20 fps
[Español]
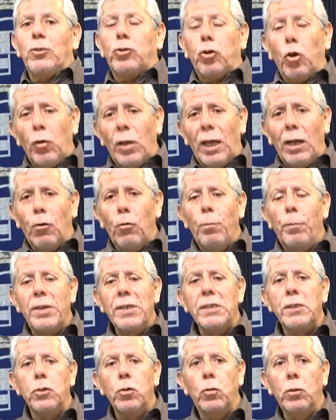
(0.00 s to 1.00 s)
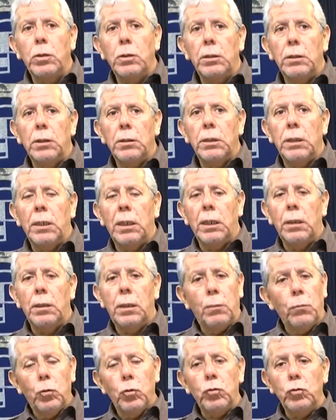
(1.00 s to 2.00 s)
toda la comprensión eh,
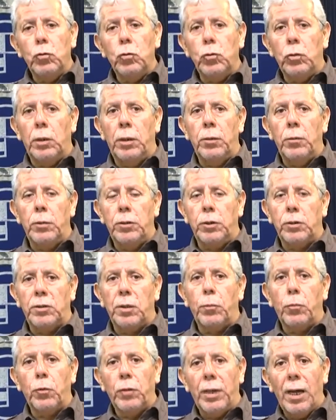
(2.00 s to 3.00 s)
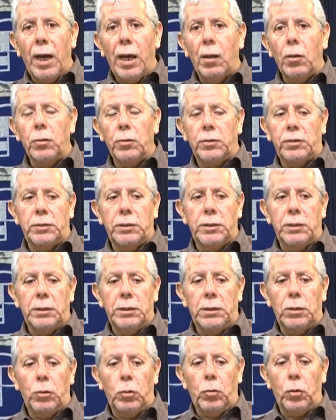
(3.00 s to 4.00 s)
del mundo a nuestros apoderados
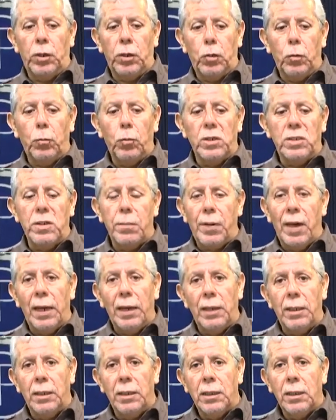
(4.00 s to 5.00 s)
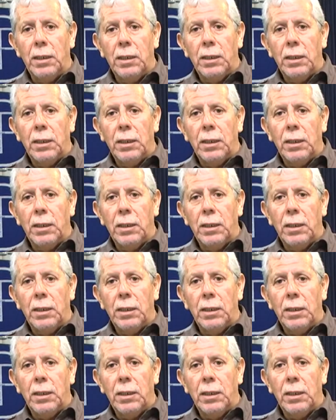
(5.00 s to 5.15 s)
de los colegios municipales.